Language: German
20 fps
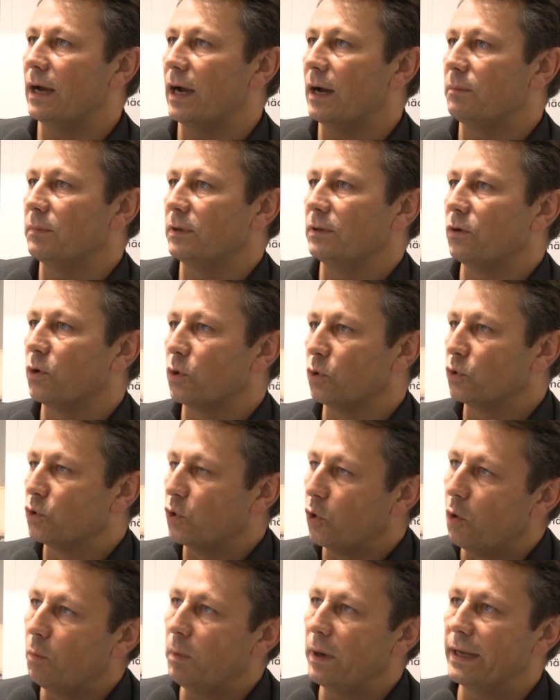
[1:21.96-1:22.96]
haben
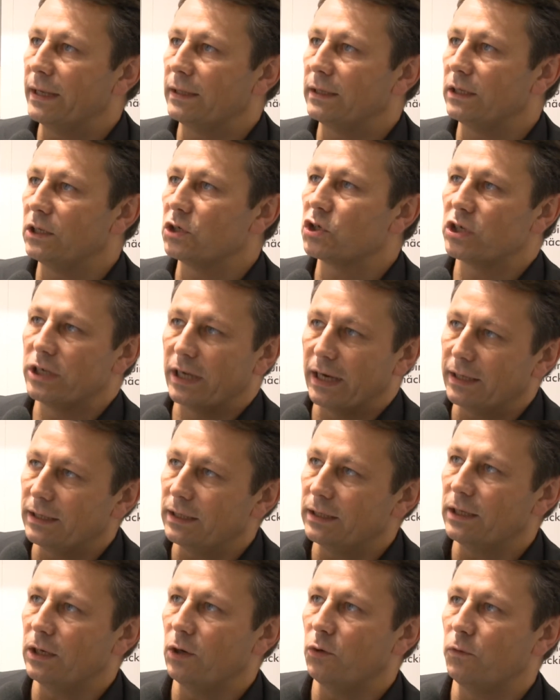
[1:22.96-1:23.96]
Rotorblätter, die
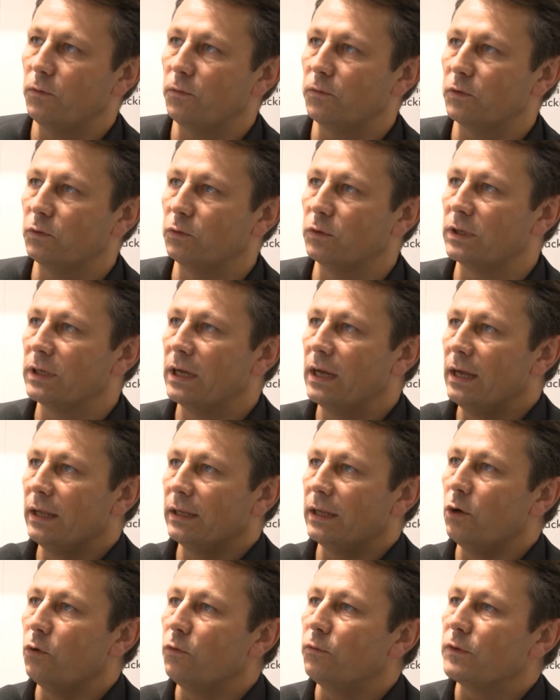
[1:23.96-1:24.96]
schneiden die Luft und
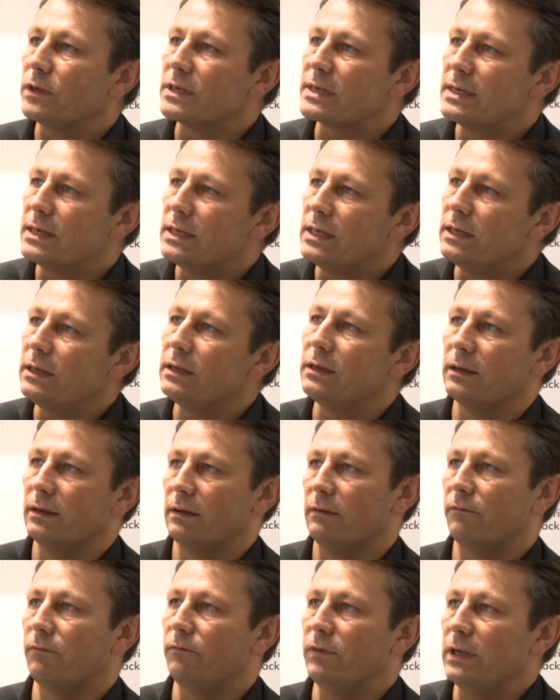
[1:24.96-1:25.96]
die Luft ist nie,
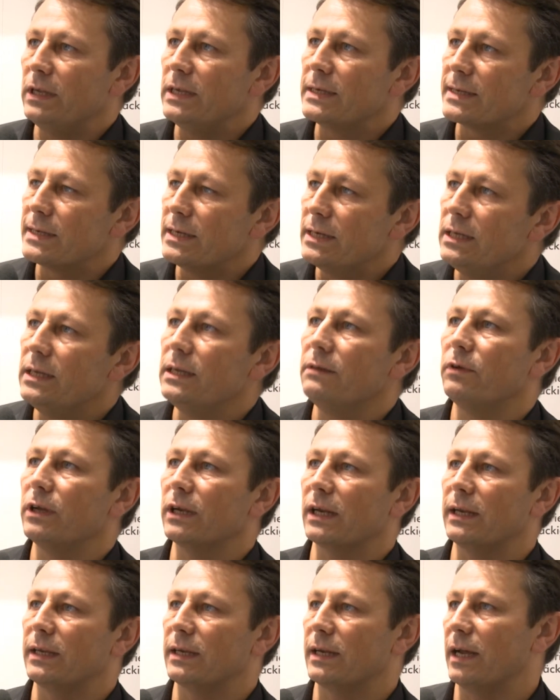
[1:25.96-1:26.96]
fließt nie
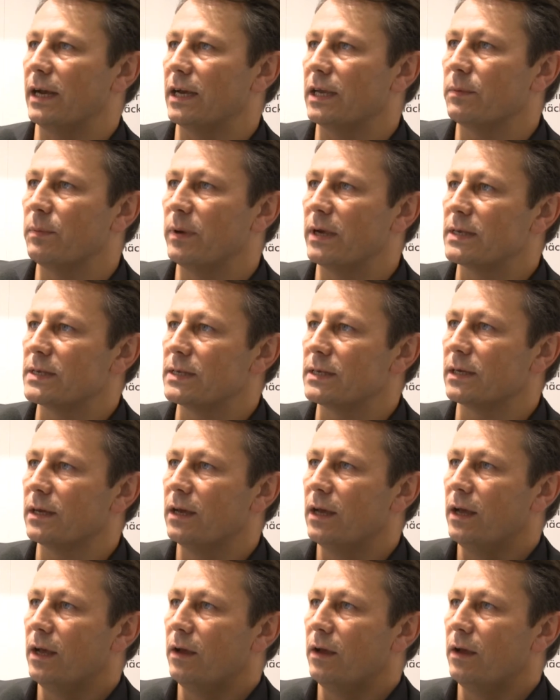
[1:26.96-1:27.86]
wirklich gleichmäßig.